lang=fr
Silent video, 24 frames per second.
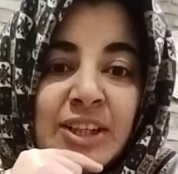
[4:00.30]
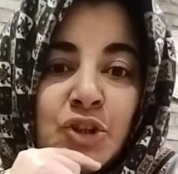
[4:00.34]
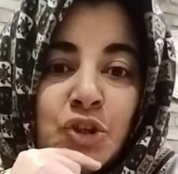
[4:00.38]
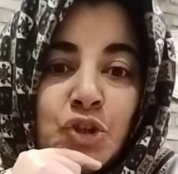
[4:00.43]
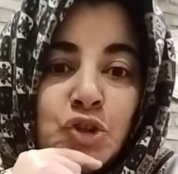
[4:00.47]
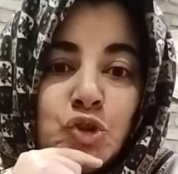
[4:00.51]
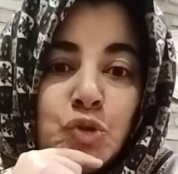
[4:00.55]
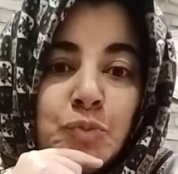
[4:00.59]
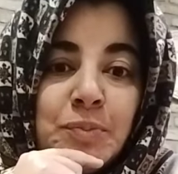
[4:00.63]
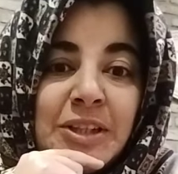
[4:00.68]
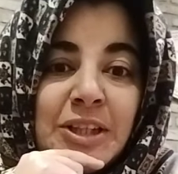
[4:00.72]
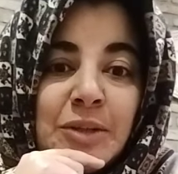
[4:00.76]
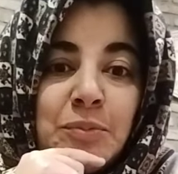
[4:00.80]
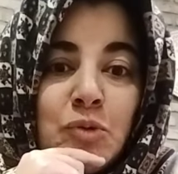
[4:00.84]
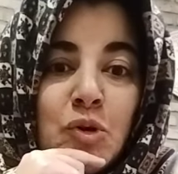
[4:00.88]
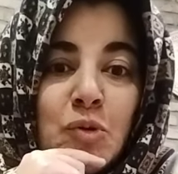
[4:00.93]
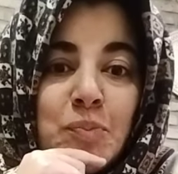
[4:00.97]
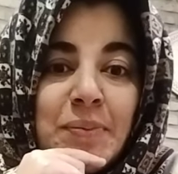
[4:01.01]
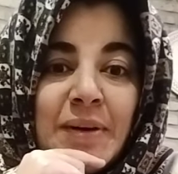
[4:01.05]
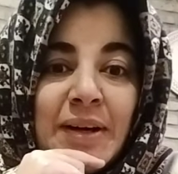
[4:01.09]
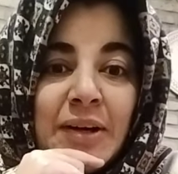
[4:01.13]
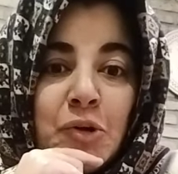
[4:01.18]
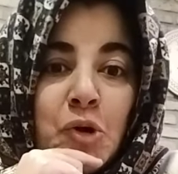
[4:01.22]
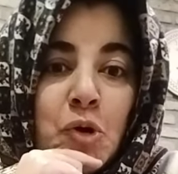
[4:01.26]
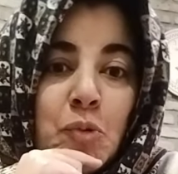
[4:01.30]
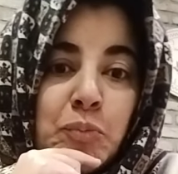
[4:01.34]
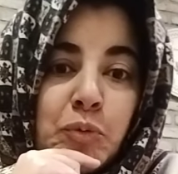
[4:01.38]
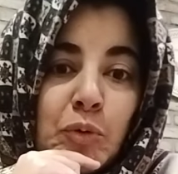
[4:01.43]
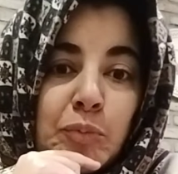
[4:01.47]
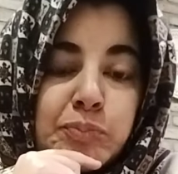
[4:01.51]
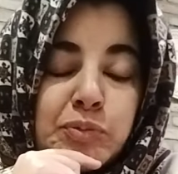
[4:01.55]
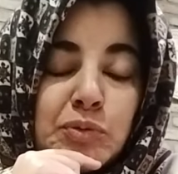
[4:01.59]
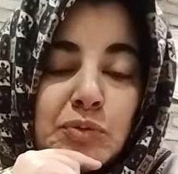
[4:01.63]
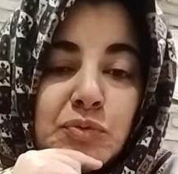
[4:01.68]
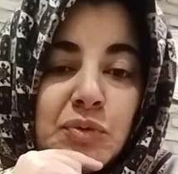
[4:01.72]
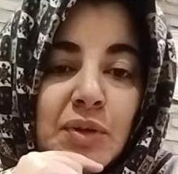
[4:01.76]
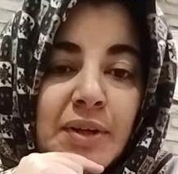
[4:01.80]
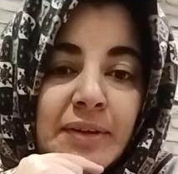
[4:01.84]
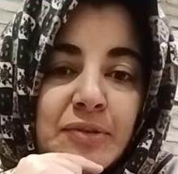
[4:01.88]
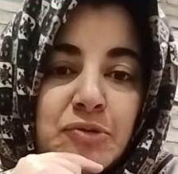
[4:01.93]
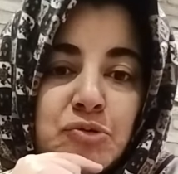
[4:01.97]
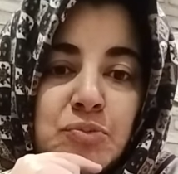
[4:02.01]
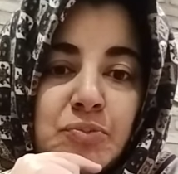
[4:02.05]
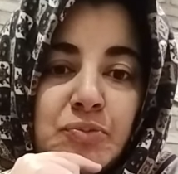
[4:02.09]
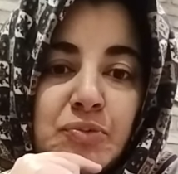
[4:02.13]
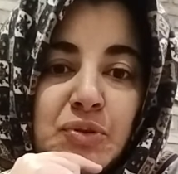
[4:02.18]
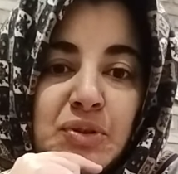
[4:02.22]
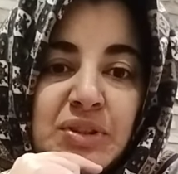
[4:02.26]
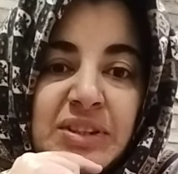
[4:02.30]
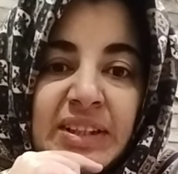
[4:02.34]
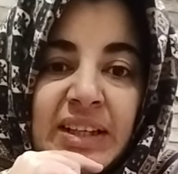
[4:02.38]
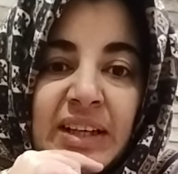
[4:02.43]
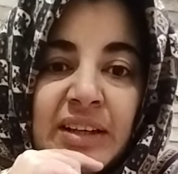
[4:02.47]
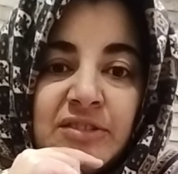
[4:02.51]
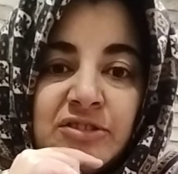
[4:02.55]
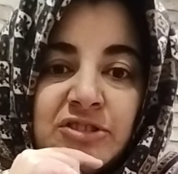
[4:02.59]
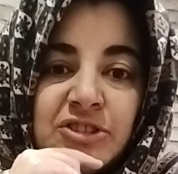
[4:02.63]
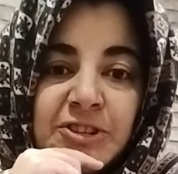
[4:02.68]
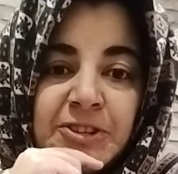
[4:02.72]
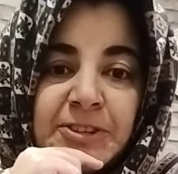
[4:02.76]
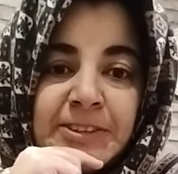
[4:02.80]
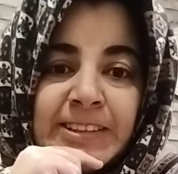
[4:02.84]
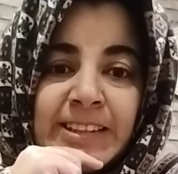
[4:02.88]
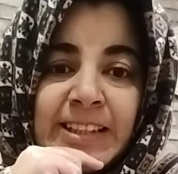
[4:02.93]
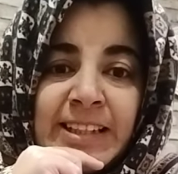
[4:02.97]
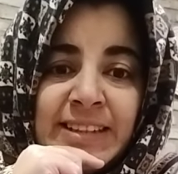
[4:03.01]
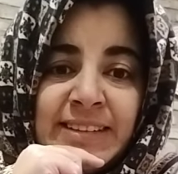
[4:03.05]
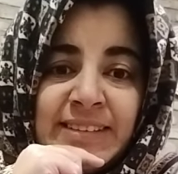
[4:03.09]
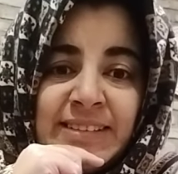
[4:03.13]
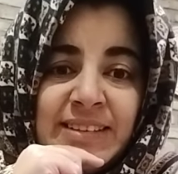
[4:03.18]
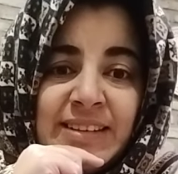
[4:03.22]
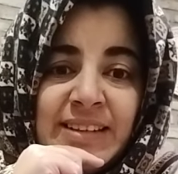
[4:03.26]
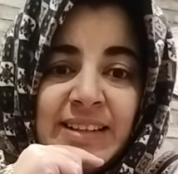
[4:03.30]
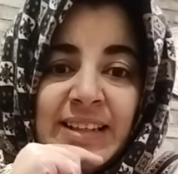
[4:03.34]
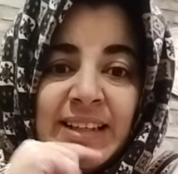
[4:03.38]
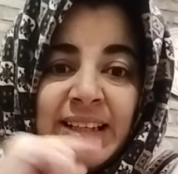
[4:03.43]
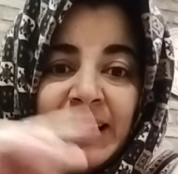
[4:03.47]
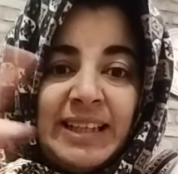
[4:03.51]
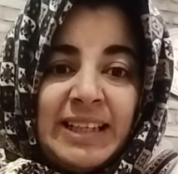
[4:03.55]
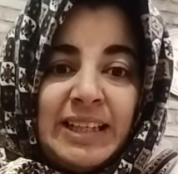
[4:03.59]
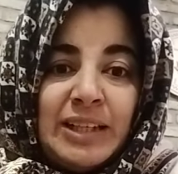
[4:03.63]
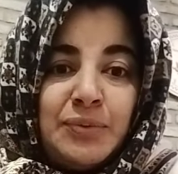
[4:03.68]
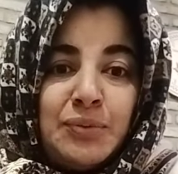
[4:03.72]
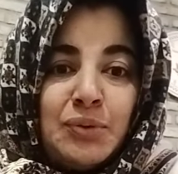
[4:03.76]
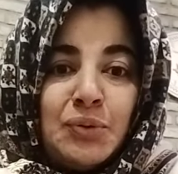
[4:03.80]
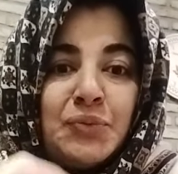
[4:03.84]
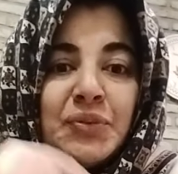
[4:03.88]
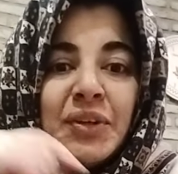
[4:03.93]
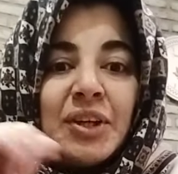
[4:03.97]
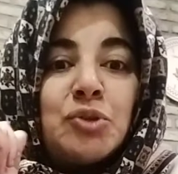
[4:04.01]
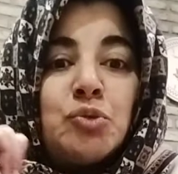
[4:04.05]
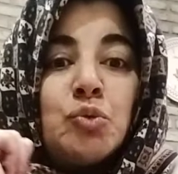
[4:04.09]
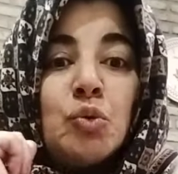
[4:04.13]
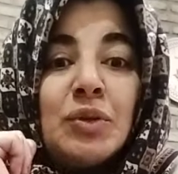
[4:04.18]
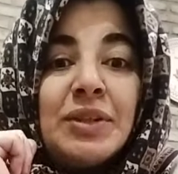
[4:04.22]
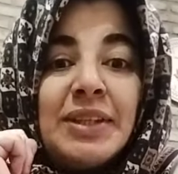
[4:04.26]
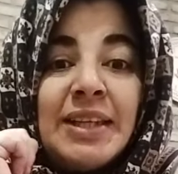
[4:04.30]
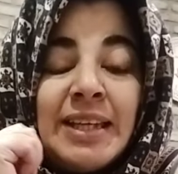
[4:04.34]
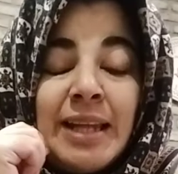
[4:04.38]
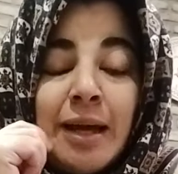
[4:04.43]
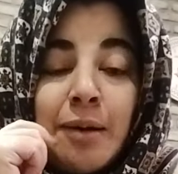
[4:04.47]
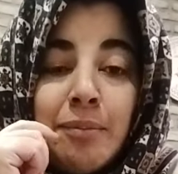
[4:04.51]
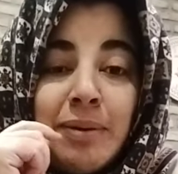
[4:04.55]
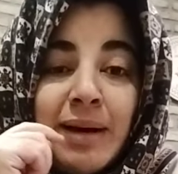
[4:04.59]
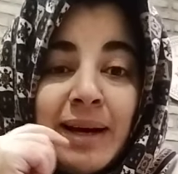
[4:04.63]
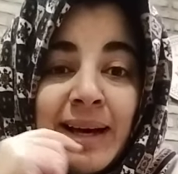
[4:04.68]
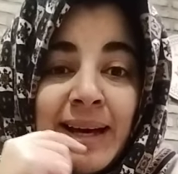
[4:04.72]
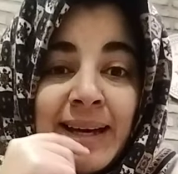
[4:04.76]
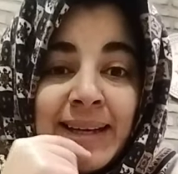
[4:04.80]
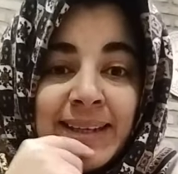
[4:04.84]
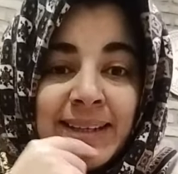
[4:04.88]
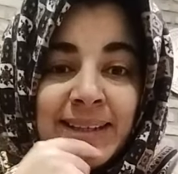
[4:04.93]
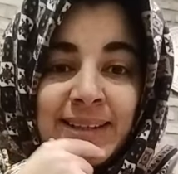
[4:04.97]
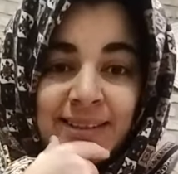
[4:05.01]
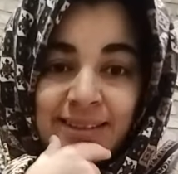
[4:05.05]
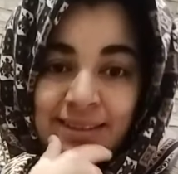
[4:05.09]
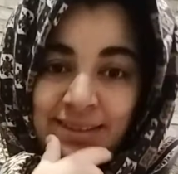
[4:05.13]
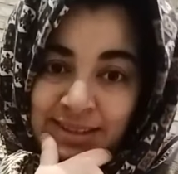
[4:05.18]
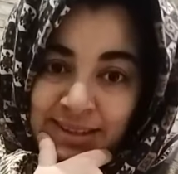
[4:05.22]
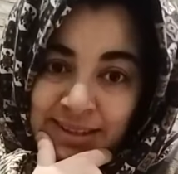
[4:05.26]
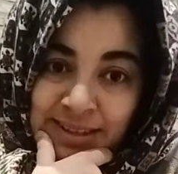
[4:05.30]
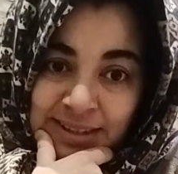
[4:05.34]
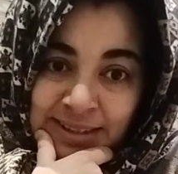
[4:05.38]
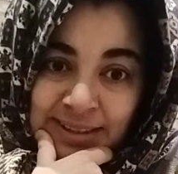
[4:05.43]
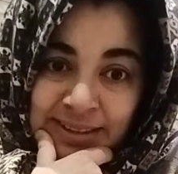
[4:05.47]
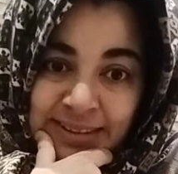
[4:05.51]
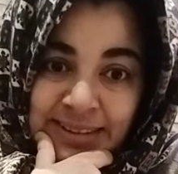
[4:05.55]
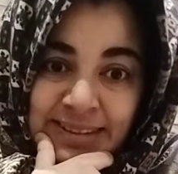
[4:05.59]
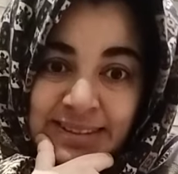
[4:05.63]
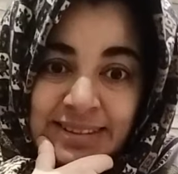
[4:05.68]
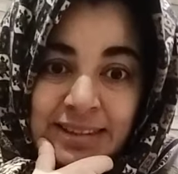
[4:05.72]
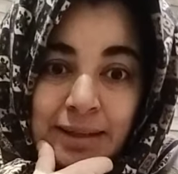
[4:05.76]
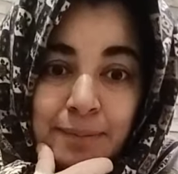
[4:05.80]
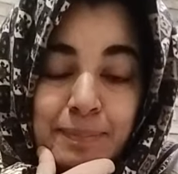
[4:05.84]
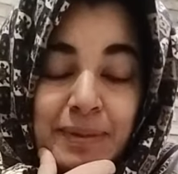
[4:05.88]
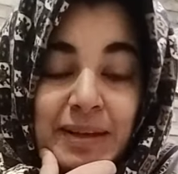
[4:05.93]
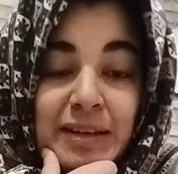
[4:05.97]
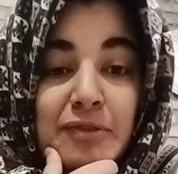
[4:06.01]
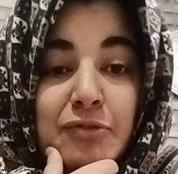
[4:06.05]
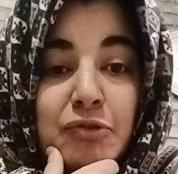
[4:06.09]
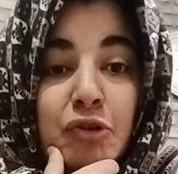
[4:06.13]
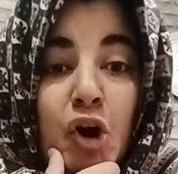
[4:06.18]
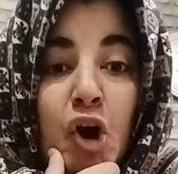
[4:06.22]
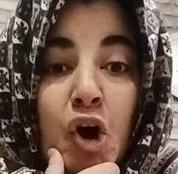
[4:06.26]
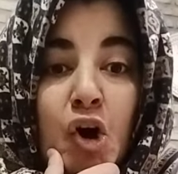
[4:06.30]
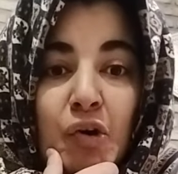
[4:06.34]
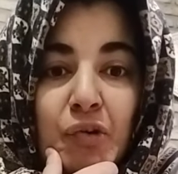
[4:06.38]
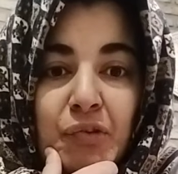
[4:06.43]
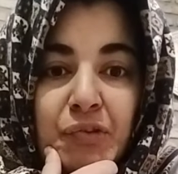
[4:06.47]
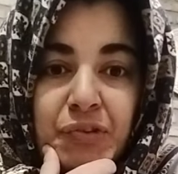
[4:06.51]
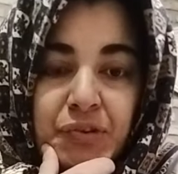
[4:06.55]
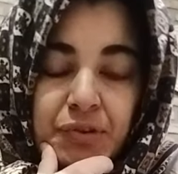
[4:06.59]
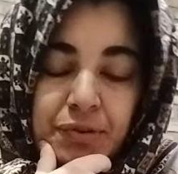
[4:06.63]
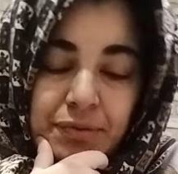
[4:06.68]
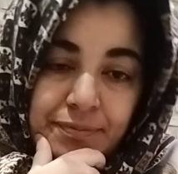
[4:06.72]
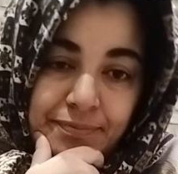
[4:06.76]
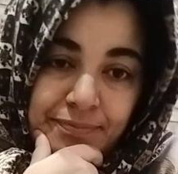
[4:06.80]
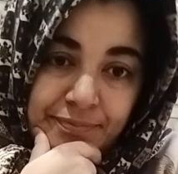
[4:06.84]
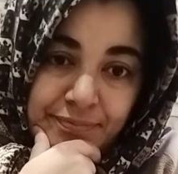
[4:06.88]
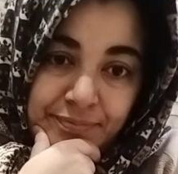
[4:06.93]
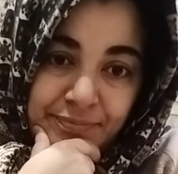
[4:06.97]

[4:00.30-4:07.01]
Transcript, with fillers: économiquement parlant, pour pouvoir subvenir à vos retraites, il faut faire tourner la baraque qui s'appelle France.